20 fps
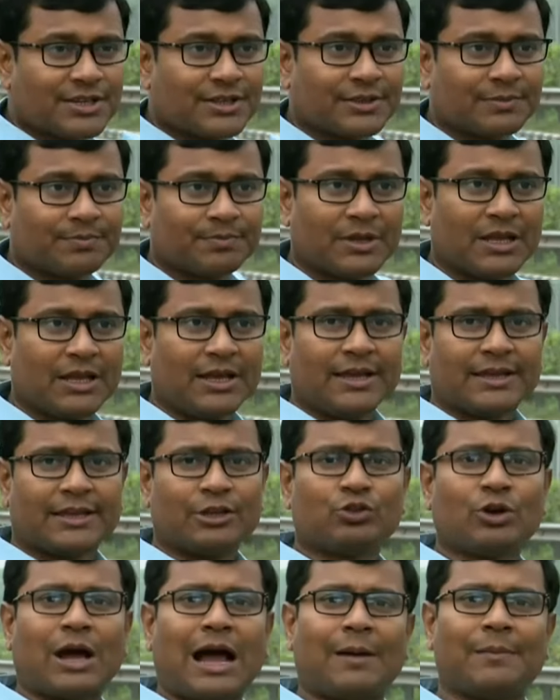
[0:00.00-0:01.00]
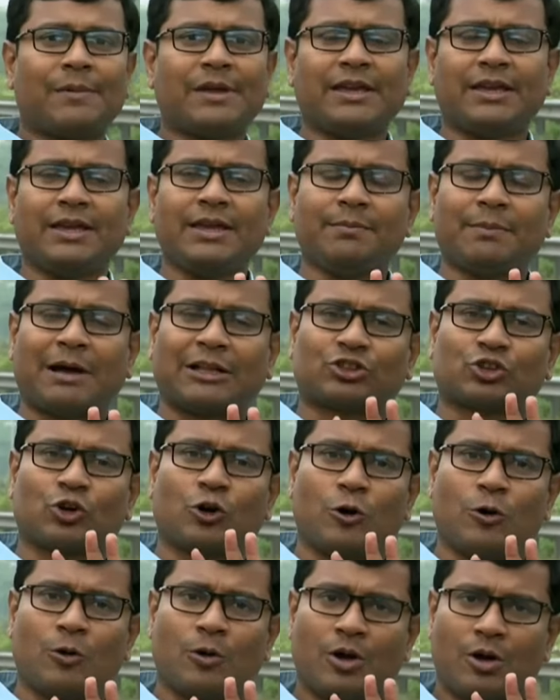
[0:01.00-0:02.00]
নিষেধ কিন্তু আমি মাত্র
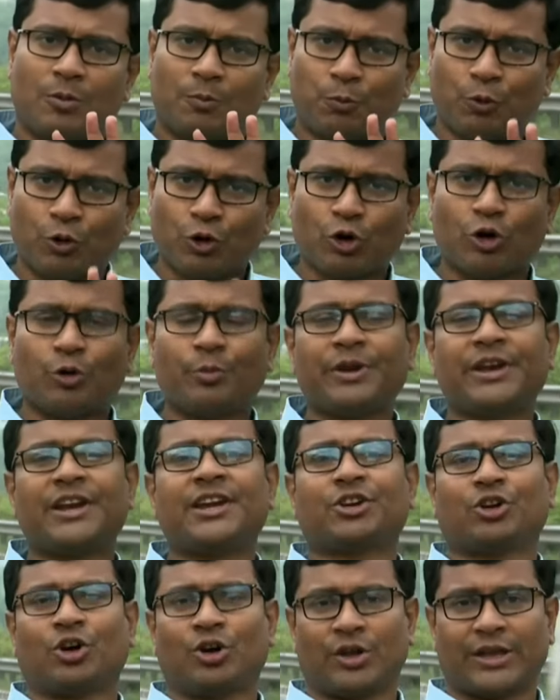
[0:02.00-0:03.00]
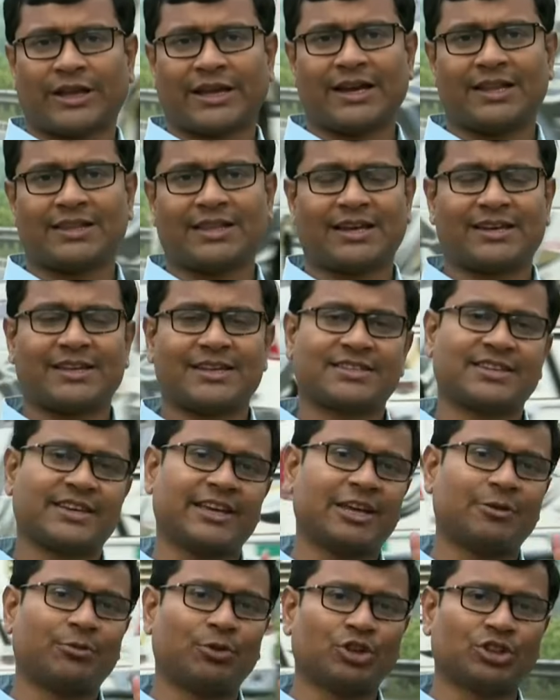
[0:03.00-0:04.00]
পনেরো মিনিট হলো এখানে দাঁড়িয়েছি
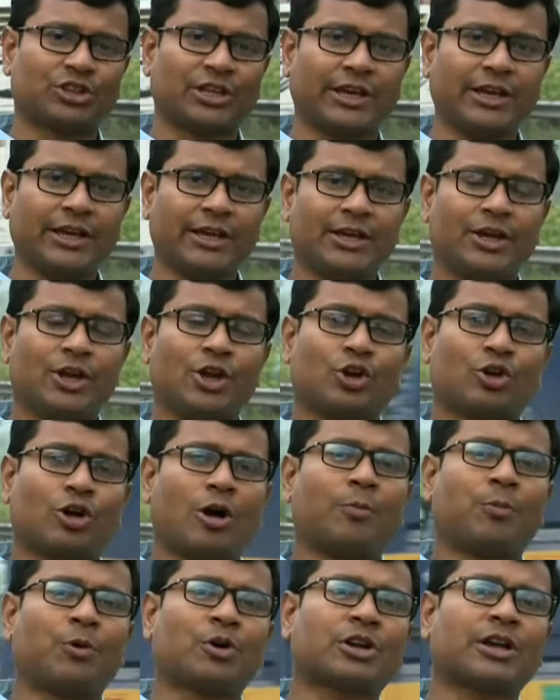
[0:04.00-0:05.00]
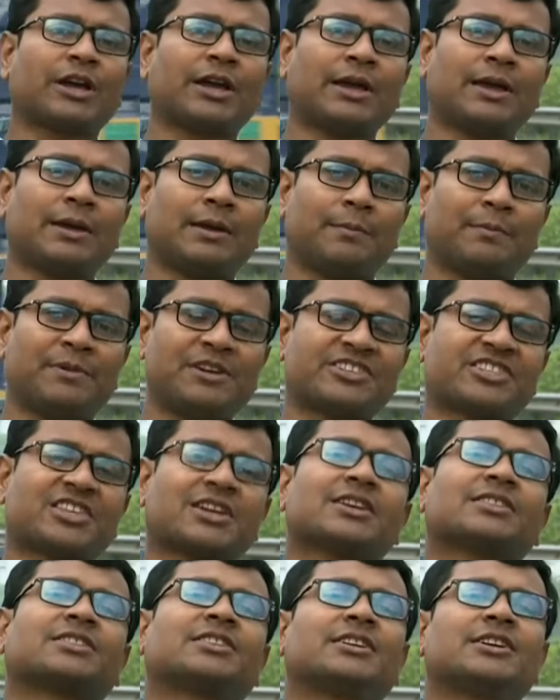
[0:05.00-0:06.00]
এর মধ্যে কমপক্ষে বিশ
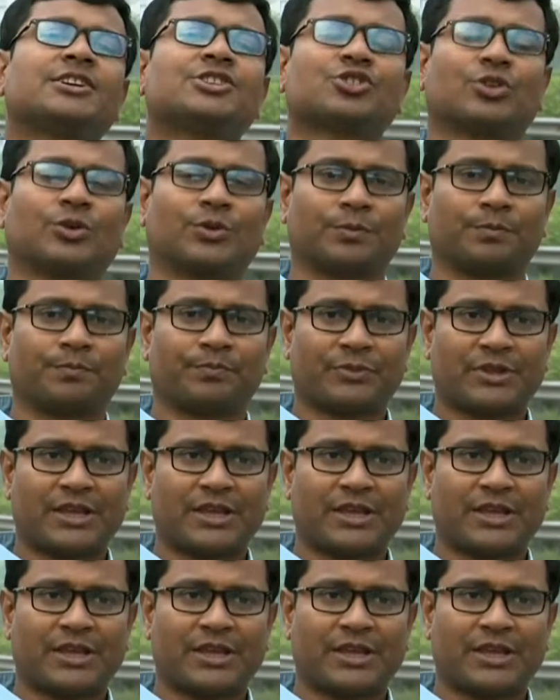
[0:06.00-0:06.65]
থেকে তিরিশ জন